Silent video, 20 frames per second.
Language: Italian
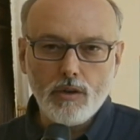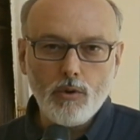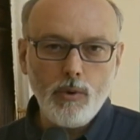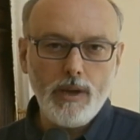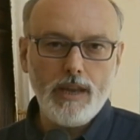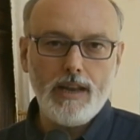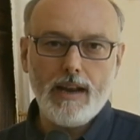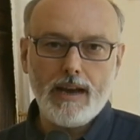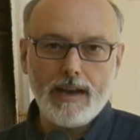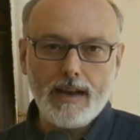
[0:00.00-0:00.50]

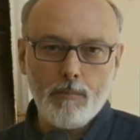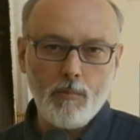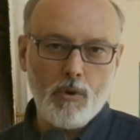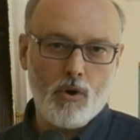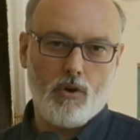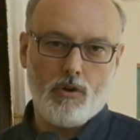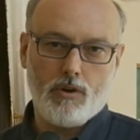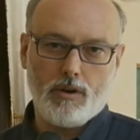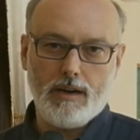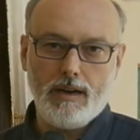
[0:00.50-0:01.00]
qui la
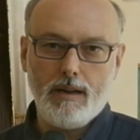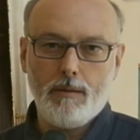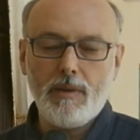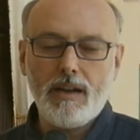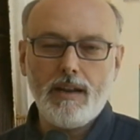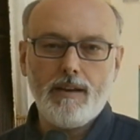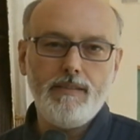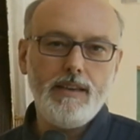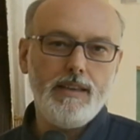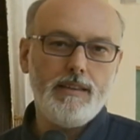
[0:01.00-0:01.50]
camorra, la
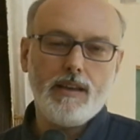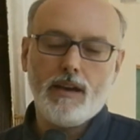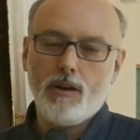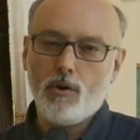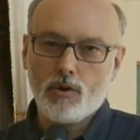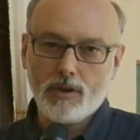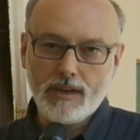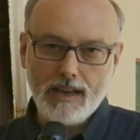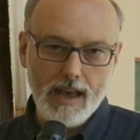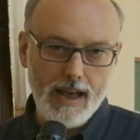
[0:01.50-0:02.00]
malavita è
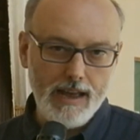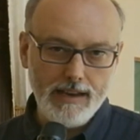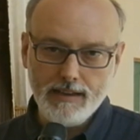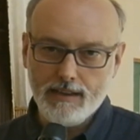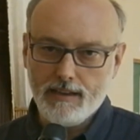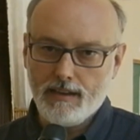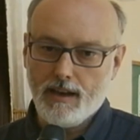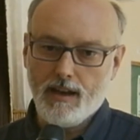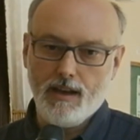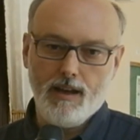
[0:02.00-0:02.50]

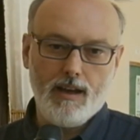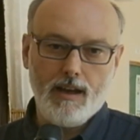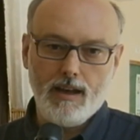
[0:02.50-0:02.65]
organica